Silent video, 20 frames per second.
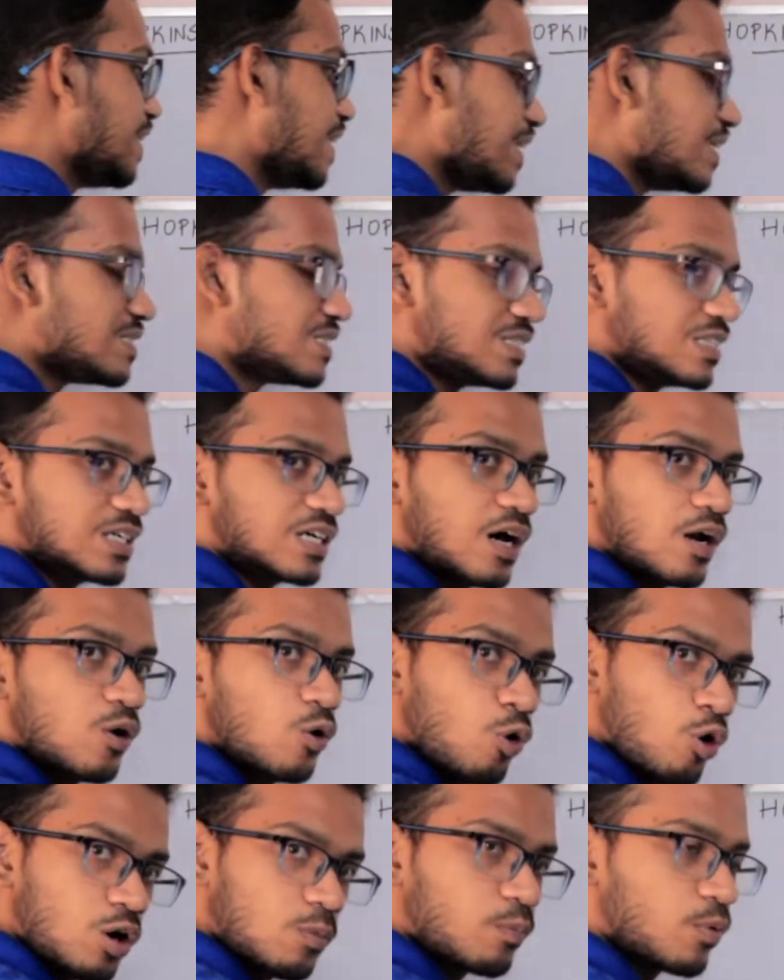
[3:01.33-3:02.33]
ரியலிஸ்டிக்காக
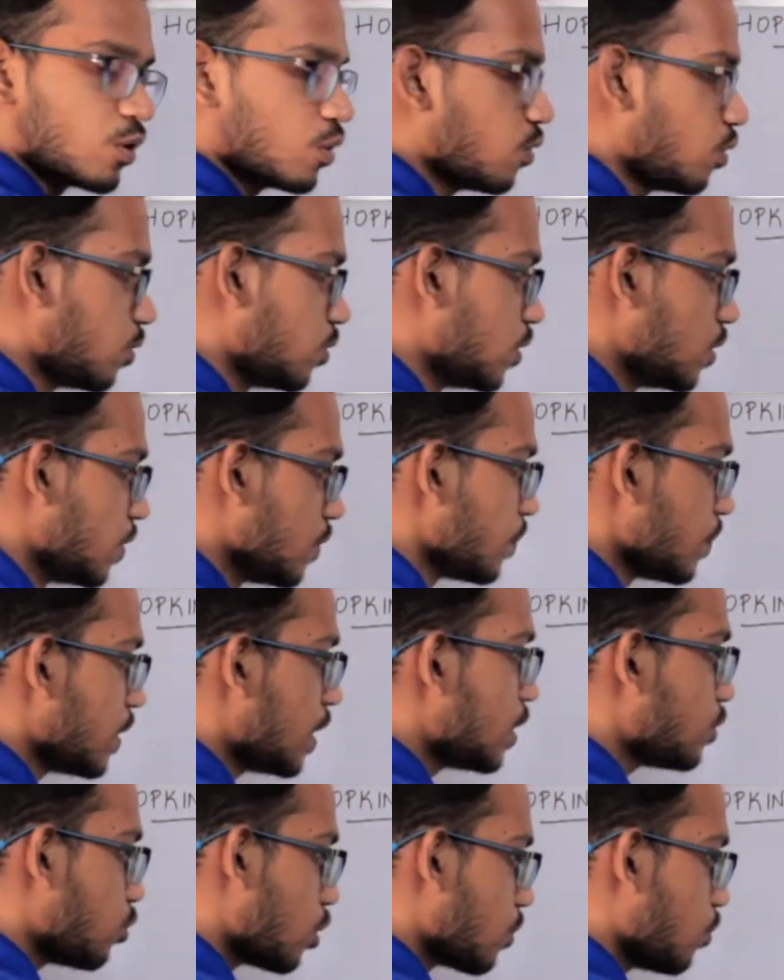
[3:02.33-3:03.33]
லோட் பண்ணுவோம்
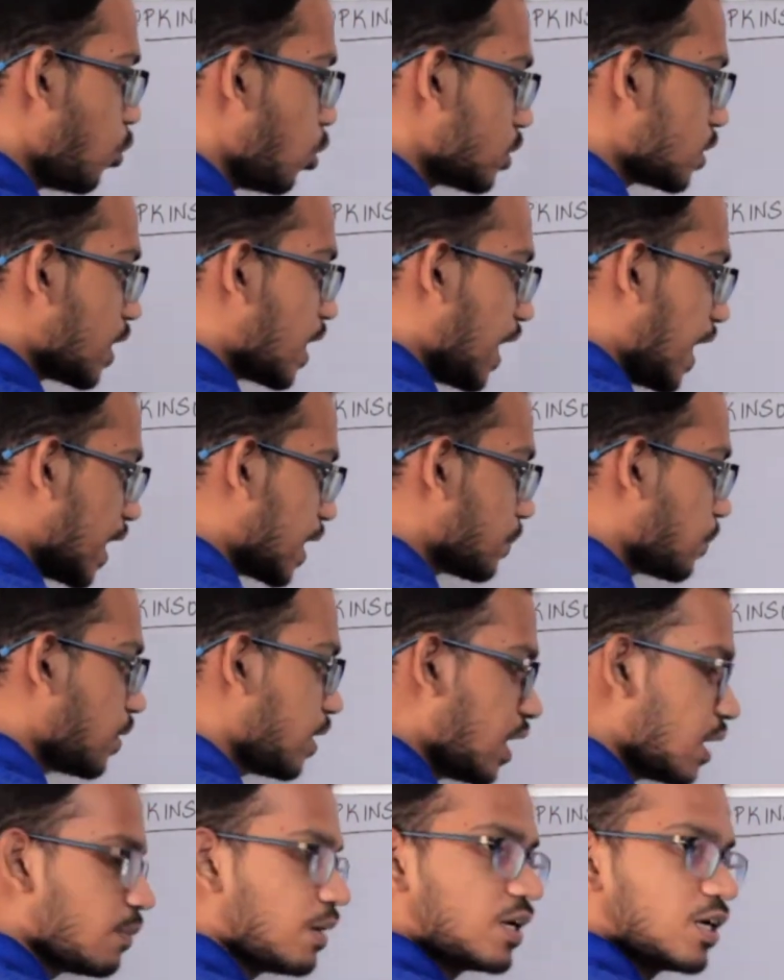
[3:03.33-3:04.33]
இது ஒரு மோட்டராக ஆக்ட்
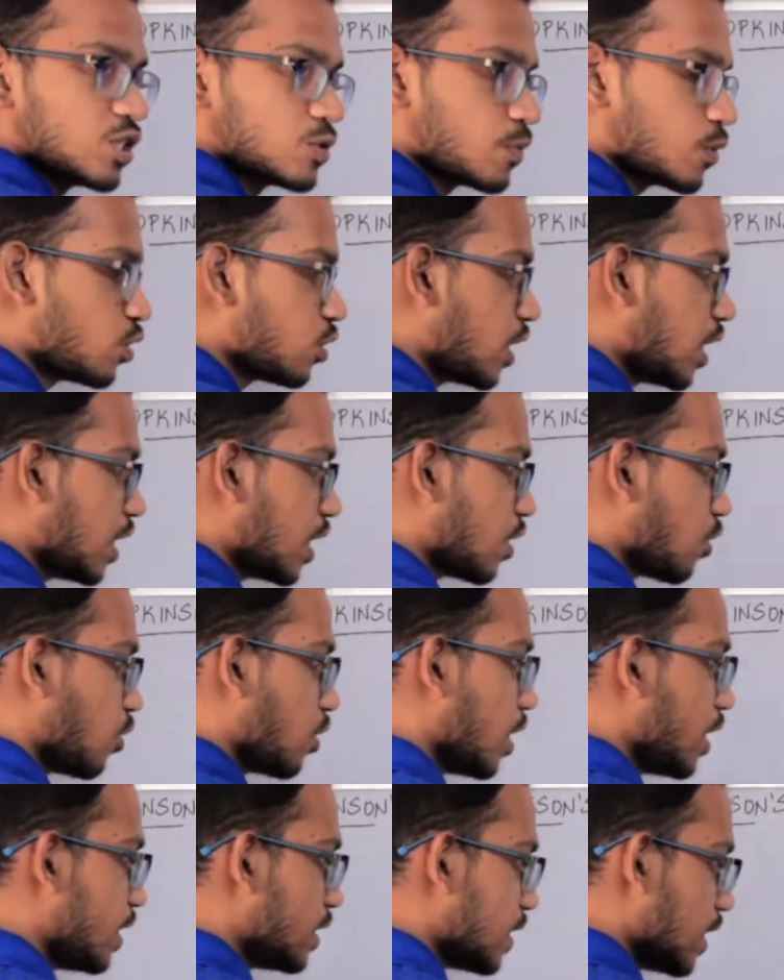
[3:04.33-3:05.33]
பண்ணி நம்ம டெஸ்ட் பண்ணணும்னு
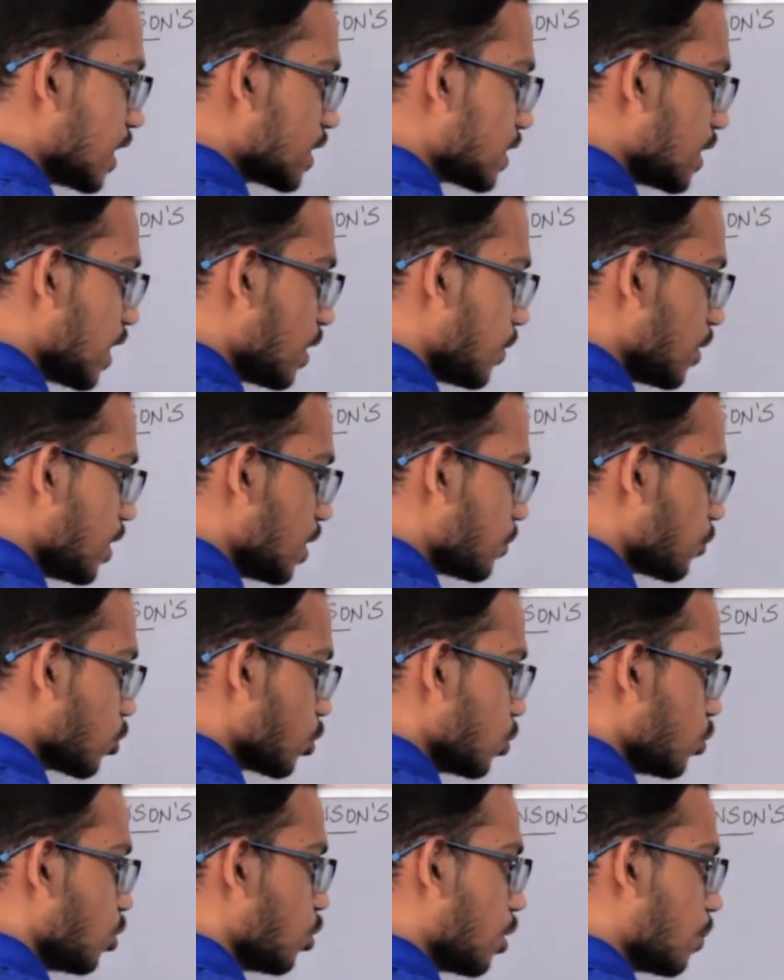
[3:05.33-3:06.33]
நினைக்கிறோம்னா இந்த இடத்துல நம்ம என்ன
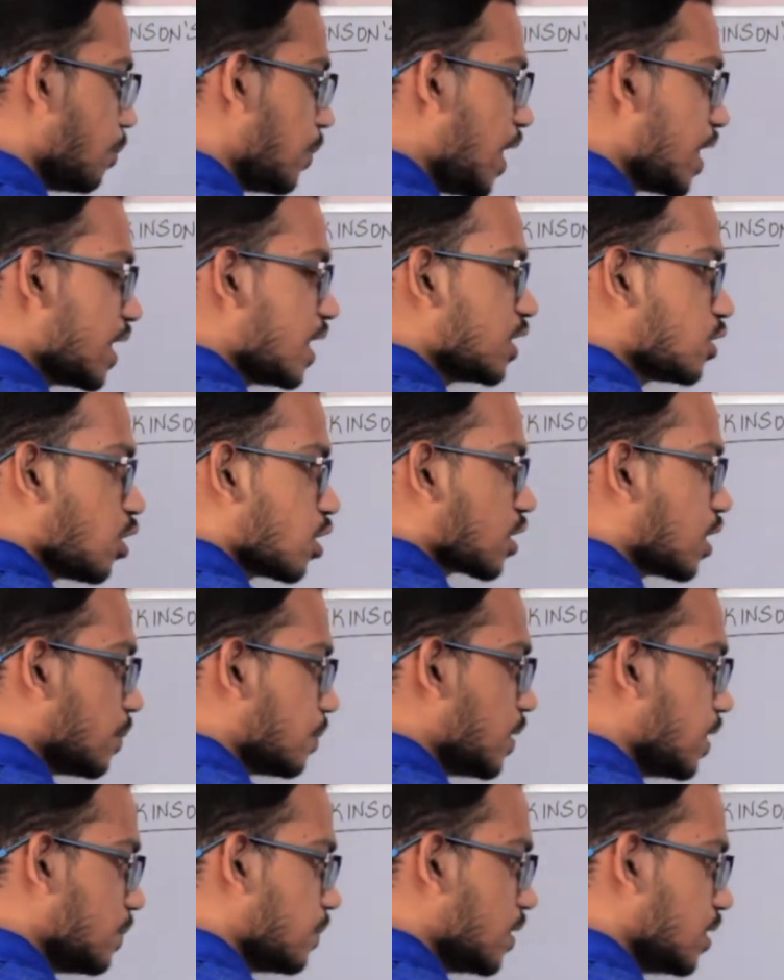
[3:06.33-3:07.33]
பண்ணுவோம் ஒரு பிரேக்கிங் டார்க்
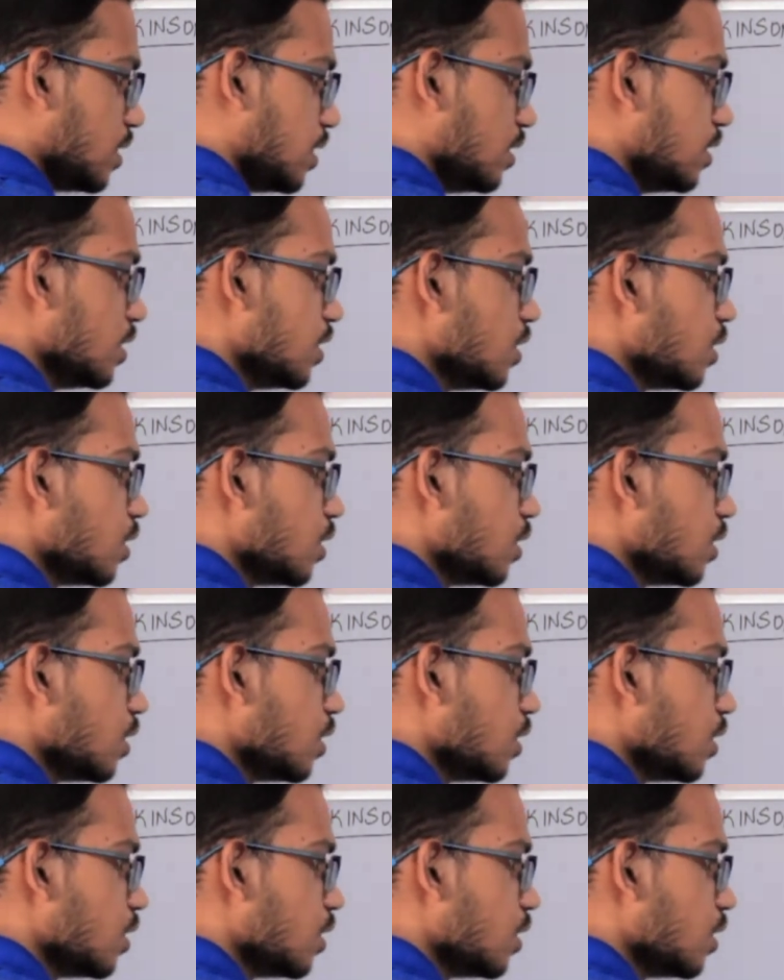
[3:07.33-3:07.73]
அப்ளை பண்ணி